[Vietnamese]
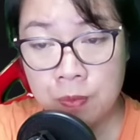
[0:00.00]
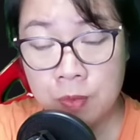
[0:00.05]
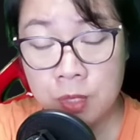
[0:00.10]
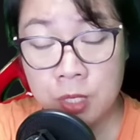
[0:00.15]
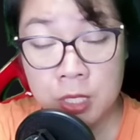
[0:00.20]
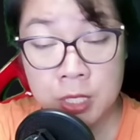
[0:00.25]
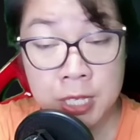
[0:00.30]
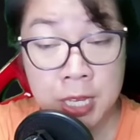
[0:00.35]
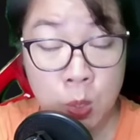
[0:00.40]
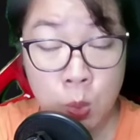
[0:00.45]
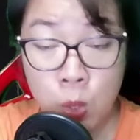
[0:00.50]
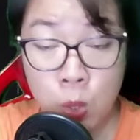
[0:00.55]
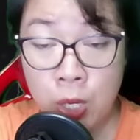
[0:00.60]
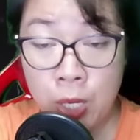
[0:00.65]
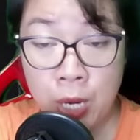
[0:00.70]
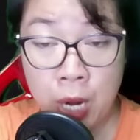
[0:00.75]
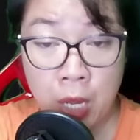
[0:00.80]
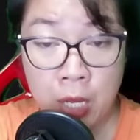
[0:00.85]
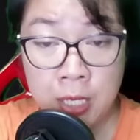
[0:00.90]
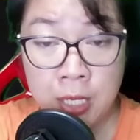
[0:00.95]
Chị luôn
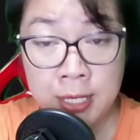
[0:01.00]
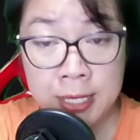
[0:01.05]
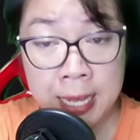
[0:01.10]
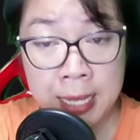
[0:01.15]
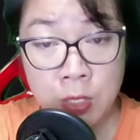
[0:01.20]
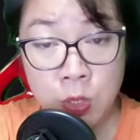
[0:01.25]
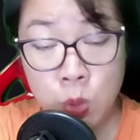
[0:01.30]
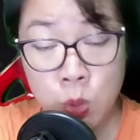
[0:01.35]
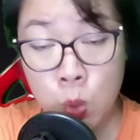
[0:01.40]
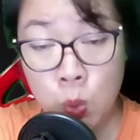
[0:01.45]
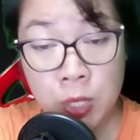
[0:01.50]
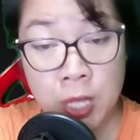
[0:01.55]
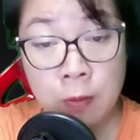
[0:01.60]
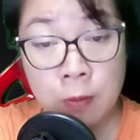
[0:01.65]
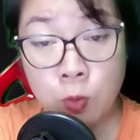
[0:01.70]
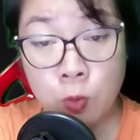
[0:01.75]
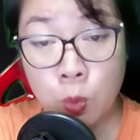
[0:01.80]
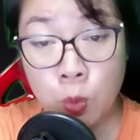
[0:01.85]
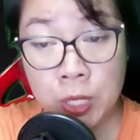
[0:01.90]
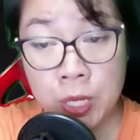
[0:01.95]
nói rằng dụ thiên
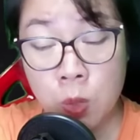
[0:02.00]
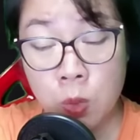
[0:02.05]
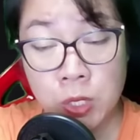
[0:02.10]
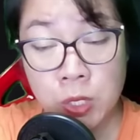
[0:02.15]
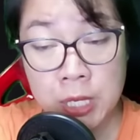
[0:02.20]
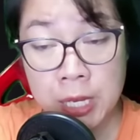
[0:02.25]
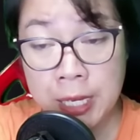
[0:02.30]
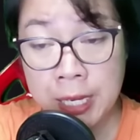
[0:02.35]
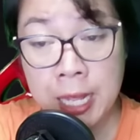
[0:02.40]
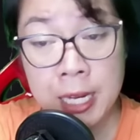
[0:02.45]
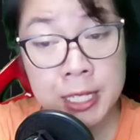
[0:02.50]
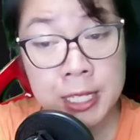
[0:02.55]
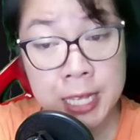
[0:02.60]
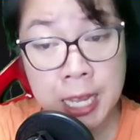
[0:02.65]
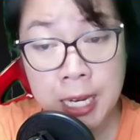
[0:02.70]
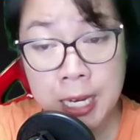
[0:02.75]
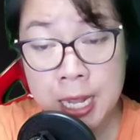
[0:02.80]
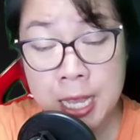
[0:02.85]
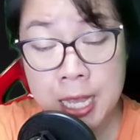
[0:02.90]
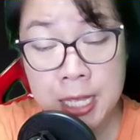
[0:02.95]
vũ yêu chị đến
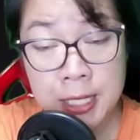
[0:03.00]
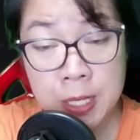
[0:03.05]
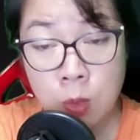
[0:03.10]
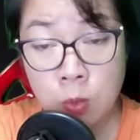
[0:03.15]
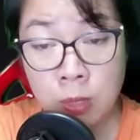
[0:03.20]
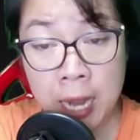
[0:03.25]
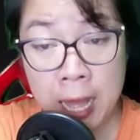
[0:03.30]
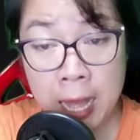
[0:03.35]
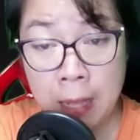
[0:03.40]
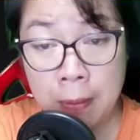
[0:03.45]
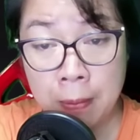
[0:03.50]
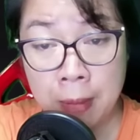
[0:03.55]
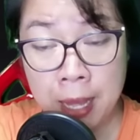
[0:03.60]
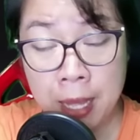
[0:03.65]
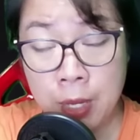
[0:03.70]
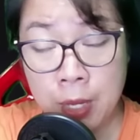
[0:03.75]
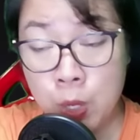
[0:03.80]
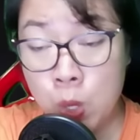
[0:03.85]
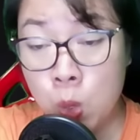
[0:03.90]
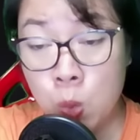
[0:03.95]
chết đi sống lại mà,
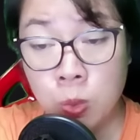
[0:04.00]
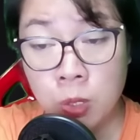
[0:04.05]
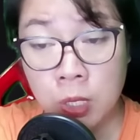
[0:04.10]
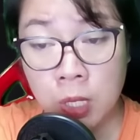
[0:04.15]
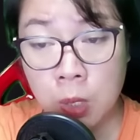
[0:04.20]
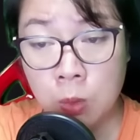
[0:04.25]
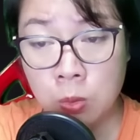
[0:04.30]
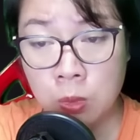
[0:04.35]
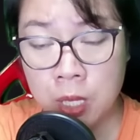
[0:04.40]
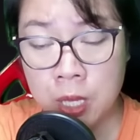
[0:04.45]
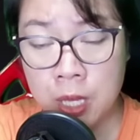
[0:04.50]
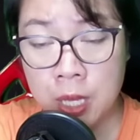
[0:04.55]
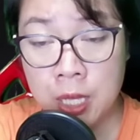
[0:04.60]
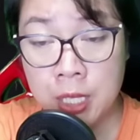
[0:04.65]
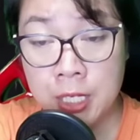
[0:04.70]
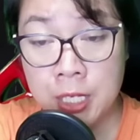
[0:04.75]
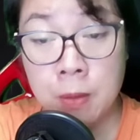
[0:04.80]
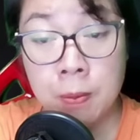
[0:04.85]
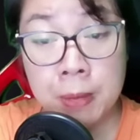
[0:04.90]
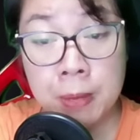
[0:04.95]
đúng không?
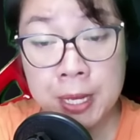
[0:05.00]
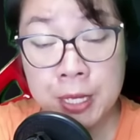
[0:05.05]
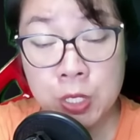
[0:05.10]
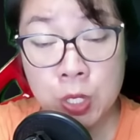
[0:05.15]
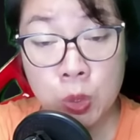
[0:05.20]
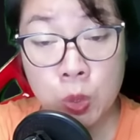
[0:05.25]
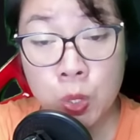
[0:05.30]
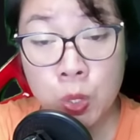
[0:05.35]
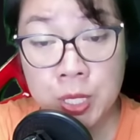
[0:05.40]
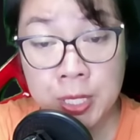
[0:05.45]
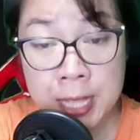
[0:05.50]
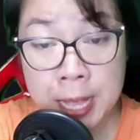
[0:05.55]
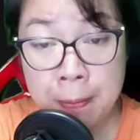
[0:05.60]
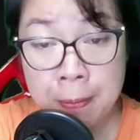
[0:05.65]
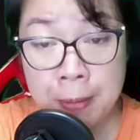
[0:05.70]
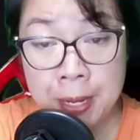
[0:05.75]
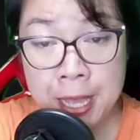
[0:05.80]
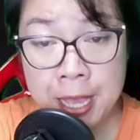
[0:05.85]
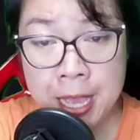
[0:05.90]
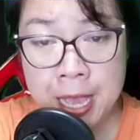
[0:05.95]
Chứng minh cho tôi xem
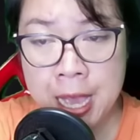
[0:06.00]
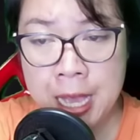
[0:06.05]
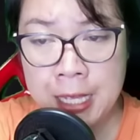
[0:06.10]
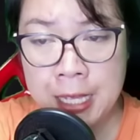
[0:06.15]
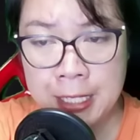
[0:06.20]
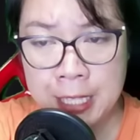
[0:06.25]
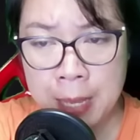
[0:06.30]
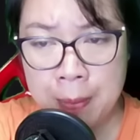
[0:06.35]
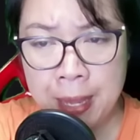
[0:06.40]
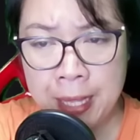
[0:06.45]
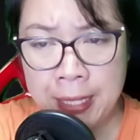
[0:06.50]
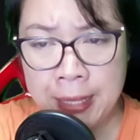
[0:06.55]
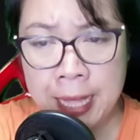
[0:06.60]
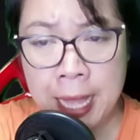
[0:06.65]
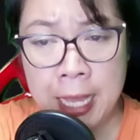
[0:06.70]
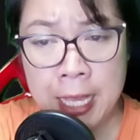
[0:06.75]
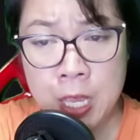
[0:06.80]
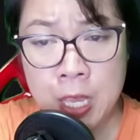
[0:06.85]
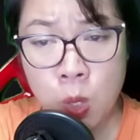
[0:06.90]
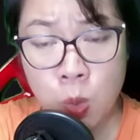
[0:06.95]
đi, xem anh ta
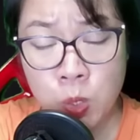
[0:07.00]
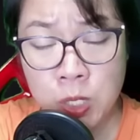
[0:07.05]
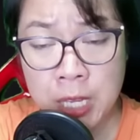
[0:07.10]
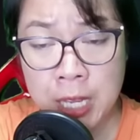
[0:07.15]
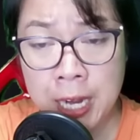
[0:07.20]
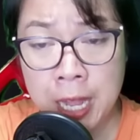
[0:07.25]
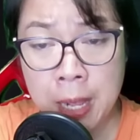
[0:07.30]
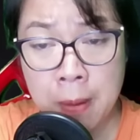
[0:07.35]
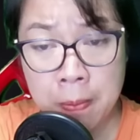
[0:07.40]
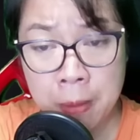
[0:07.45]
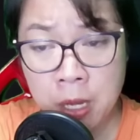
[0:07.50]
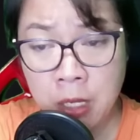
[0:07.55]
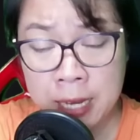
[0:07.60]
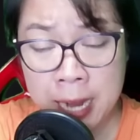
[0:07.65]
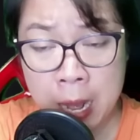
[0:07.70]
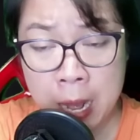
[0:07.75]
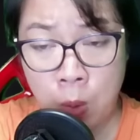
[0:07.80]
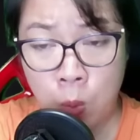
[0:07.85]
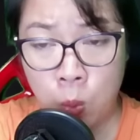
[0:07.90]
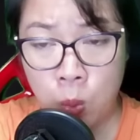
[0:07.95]
yêu chị đến mức
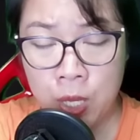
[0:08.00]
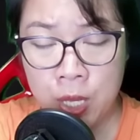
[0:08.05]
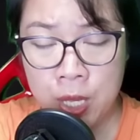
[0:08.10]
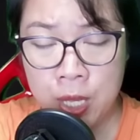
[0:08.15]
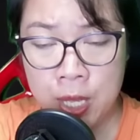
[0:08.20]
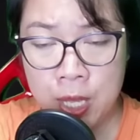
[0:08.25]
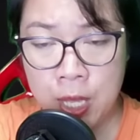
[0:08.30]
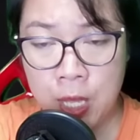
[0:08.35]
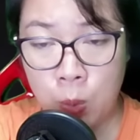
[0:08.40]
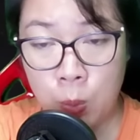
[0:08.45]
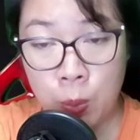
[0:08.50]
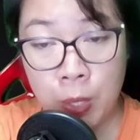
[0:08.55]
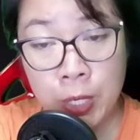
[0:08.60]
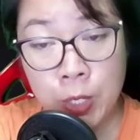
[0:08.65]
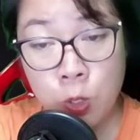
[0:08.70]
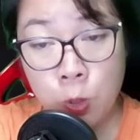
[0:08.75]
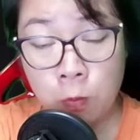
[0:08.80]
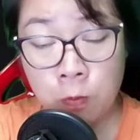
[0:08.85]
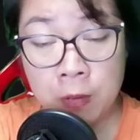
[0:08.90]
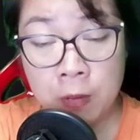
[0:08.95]
nào. Nguyễn
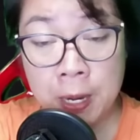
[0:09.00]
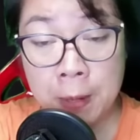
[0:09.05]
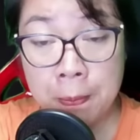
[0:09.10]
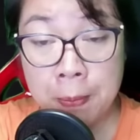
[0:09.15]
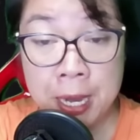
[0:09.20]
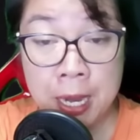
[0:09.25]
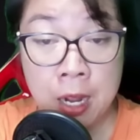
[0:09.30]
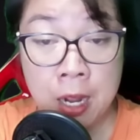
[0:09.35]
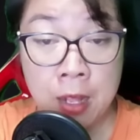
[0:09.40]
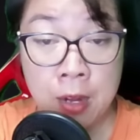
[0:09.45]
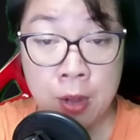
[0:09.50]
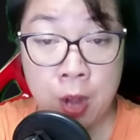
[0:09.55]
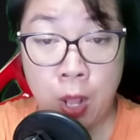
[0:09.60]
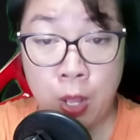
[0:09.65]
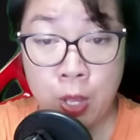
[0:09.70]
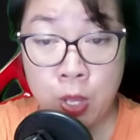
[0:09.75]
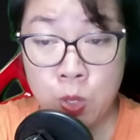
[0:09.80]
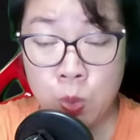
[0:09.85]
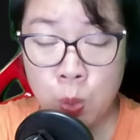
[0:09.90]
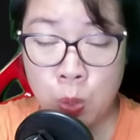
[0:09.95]
Thục Vân bị lời
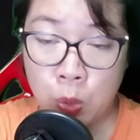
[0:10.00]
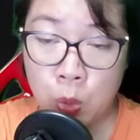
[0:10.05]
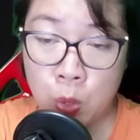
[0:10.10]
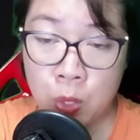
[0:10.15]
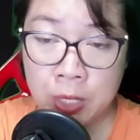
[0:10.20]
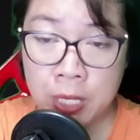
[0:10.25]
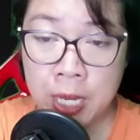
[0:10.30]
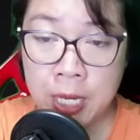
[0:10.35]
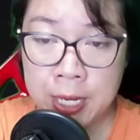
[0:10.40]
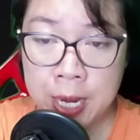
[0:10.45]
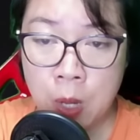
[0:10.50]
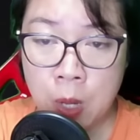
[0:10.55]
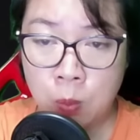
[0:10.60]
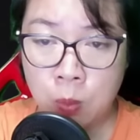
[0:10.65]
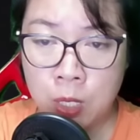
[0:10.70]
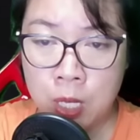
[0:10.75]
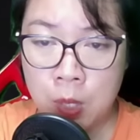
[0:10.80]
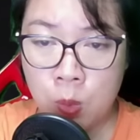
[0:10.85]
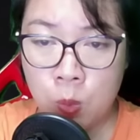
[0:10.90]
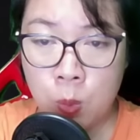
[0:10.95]
nói của tôi kích động,
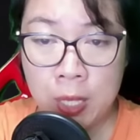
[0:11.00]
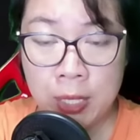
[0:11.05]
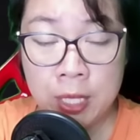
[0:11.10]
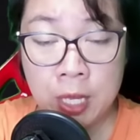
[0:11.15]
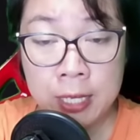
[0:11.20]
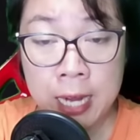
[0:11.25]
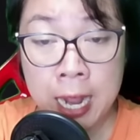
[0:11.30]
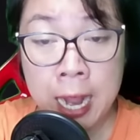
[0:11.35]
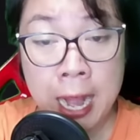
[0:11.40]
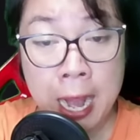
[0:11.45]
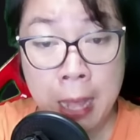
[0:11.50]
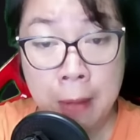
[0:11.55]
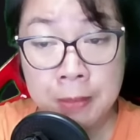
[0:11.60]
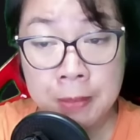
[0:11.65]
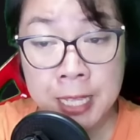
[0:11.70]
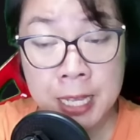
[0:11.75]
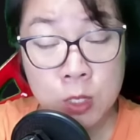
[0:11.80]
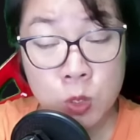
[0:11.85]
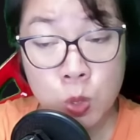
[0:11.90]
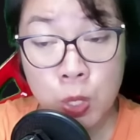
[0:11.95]
quả thực đã làm
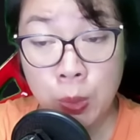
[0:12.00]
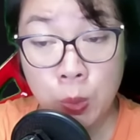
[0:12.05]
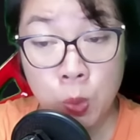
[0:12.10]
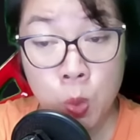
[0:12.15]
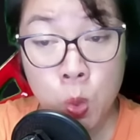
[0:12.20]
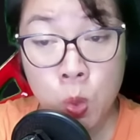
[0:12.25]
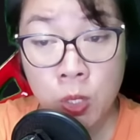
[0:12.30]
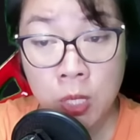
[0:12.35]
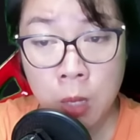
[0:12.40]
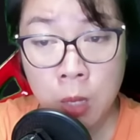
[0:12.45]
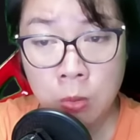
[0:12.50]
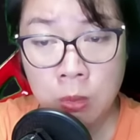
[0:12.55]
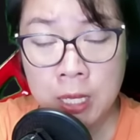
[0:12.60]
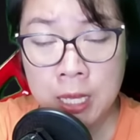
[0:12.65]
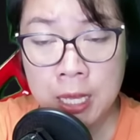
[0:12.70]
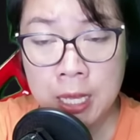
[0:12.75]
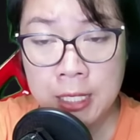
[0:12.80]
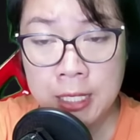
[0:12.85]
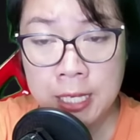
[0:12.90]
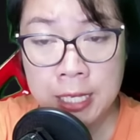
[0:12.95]
ra chuyện ngu ngốc.
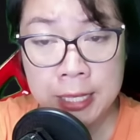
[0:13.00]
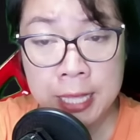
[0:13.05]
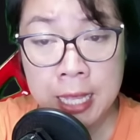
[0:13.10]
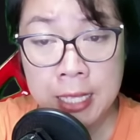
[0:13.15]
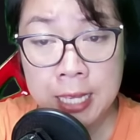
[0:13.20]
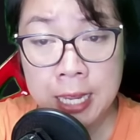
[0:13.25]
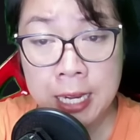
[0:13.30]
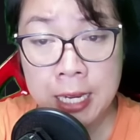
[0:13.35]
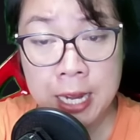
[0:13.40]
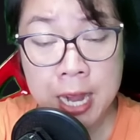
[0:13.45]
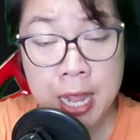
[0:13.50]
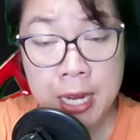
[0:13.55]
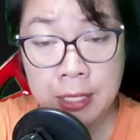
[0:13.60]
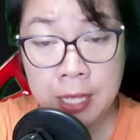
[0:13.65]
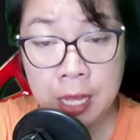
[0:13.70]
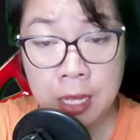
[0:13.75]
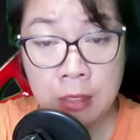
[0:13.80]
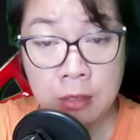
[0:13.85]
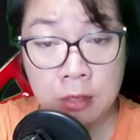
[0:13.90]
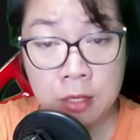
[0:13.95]
Chị ta chạy lên
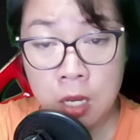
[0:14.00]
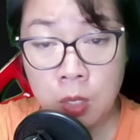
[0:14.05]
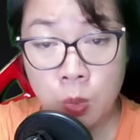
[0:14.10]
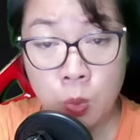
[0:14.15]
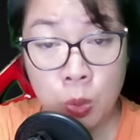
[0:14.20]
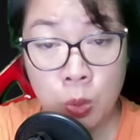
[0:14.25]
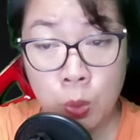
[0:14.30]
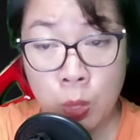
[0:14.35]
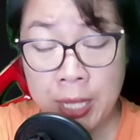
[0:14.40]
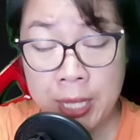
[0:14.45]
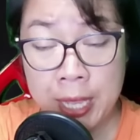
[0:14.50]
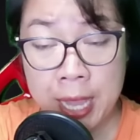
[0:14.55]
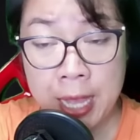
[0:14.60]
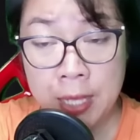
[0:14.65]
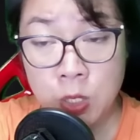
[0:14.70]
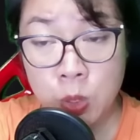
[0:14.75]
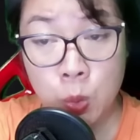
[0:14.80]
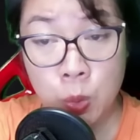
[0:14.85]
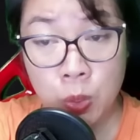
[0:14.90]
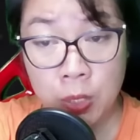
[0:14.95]
tầng thượng của tòa nhà
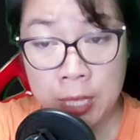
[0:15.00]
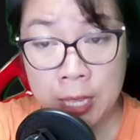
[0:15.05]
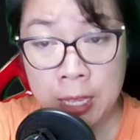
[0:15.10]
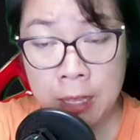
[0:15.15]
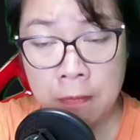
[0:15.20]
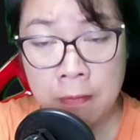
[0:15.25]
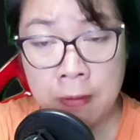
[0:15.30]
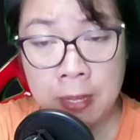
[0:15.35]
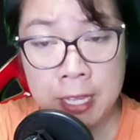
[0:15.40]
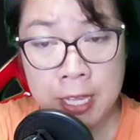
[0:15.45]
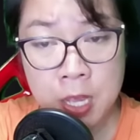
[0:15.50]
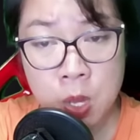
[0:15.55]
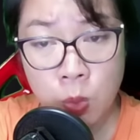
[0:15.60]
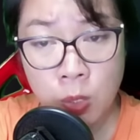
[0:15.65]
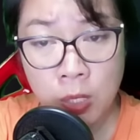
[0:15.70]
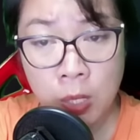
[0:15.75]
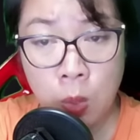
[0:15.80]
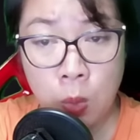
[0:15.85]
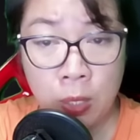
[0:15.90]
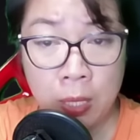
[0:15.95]
dụ thị và yêu
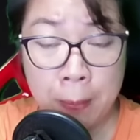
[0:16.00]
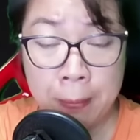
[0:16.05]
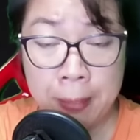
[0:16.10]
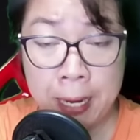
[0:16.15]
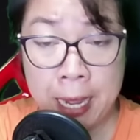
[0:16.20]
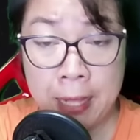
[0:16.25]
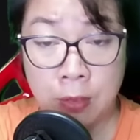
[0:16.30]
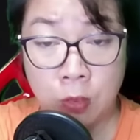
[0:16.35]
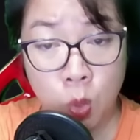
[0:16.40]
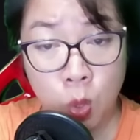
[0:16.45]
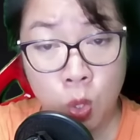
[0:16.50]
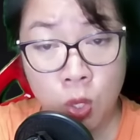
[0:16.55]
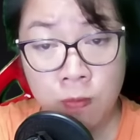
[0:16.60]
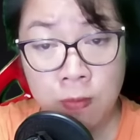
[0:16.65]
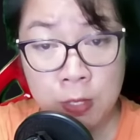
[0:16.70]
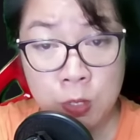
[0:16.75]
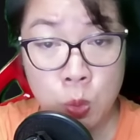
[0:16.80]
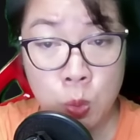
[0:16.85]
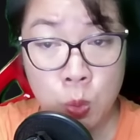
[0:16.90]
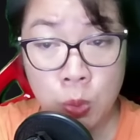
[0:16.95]
cầu gặp cả tôi và
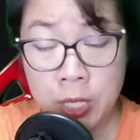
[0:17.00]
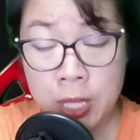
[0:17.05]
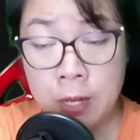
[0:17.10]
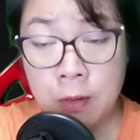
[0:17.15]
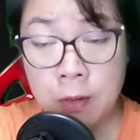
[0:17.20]
dụ thiên